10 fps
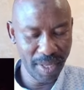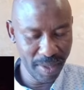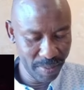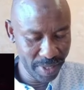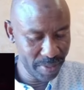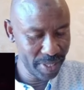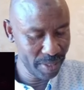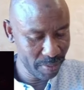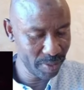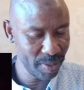الصعلقه اللي
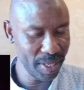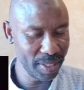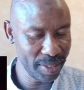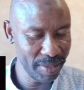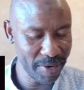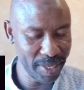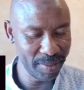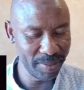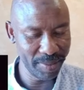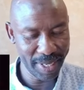بتعملوا فيها دي
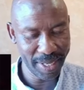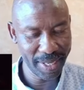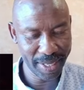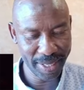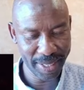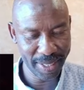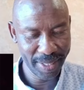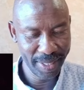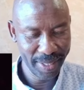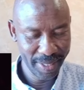يعني ده,
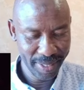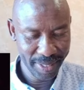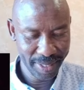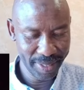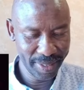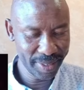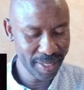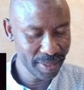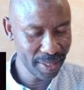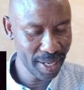ده بس بيثبت لك انه
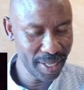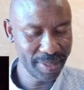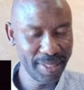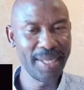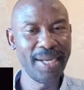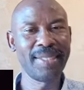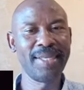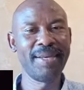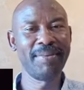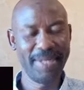المجتمع الدولي ده
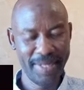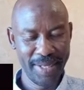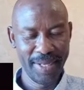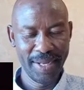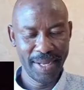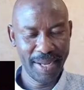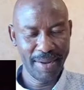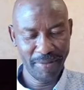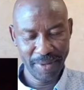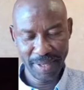عباره عن كذبه
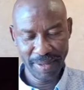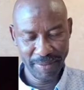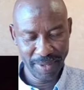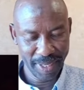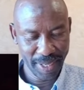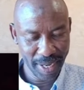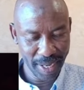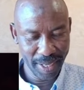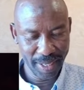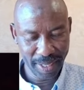ليس الا يعني
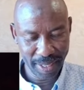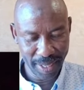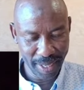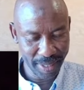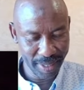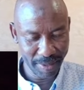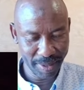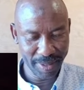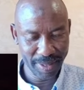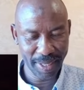طيب لو جينا
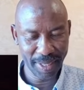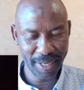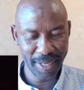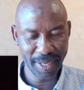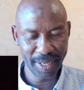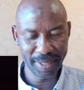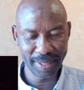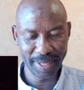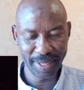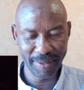حسبناه نجي
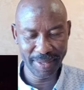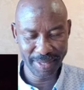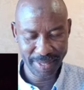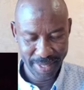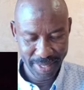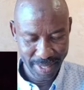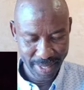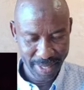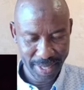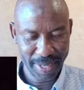بالقانون وبالدستور
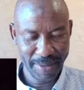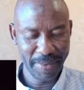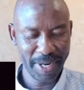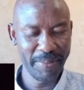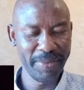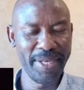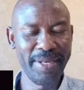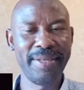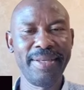وبالمنطق وبتاع